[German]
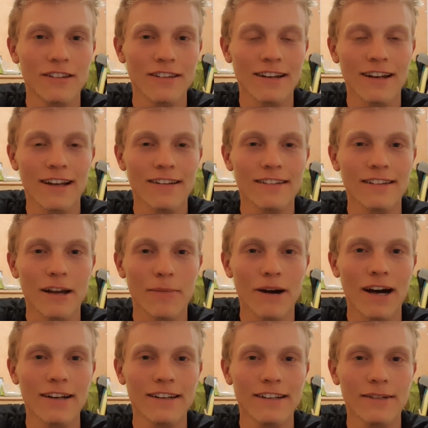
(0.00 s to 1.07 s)
Das hat alles der
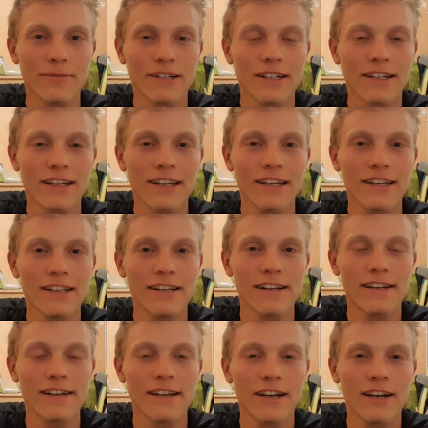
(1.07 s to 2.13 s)
Martin immer
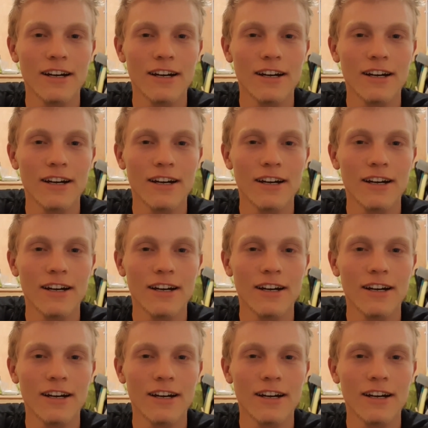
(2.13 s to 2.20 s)
geregelt.